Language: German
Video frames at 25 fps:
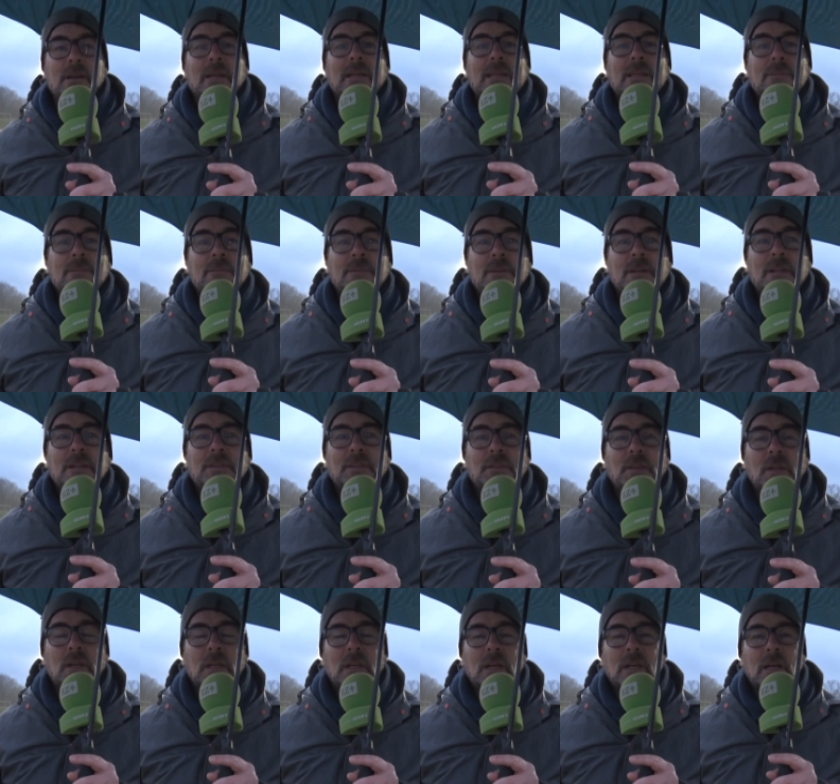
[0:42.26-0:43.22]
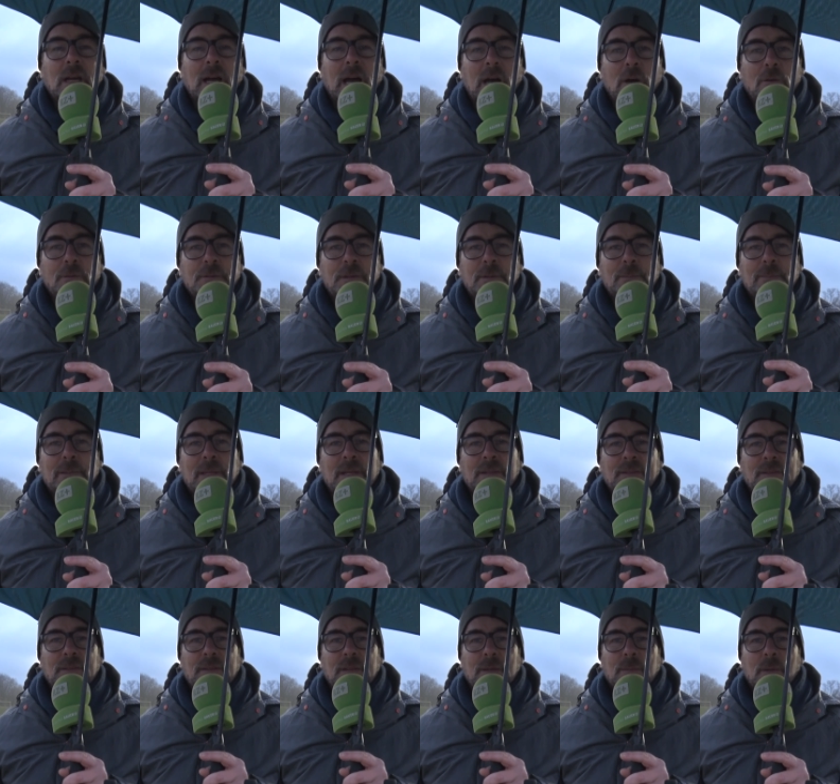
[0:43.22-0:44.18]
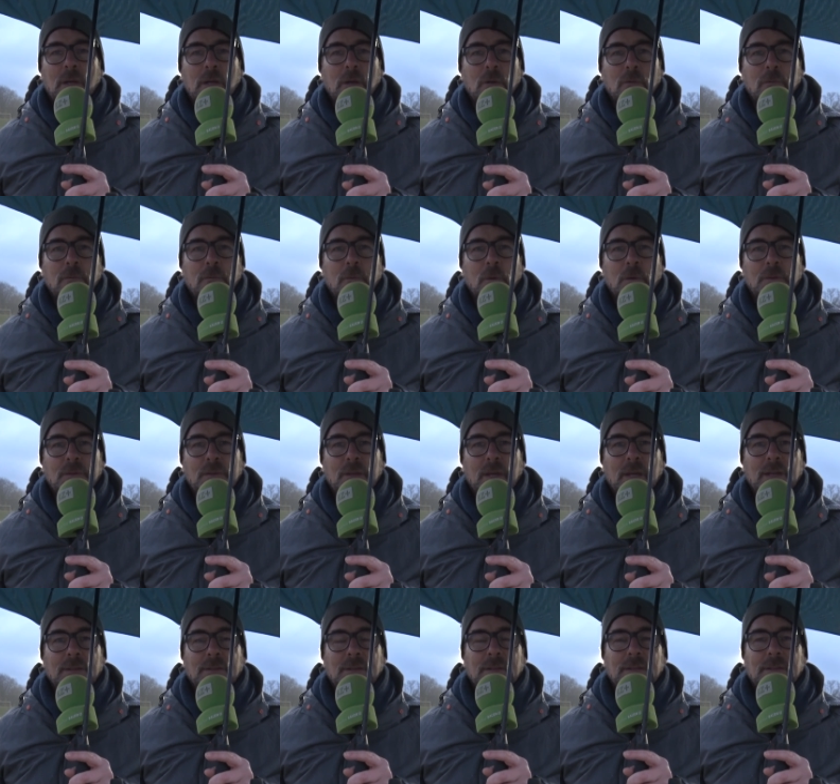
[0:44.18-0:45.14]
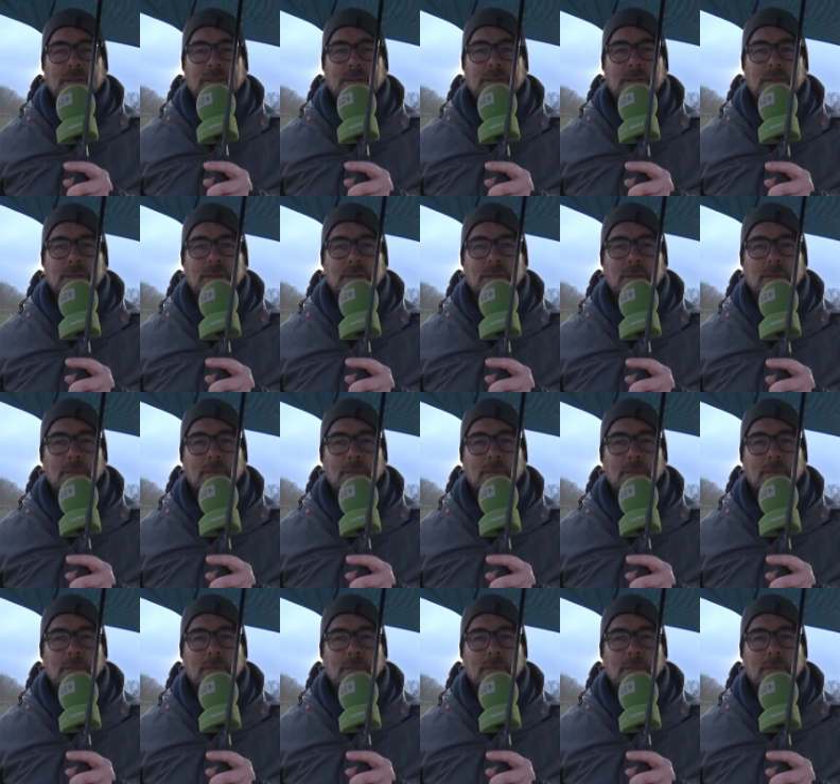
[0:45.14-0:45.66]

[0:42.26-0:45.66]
war ebenfalls auf dem Platz, ist aber auch vorzeitig äh,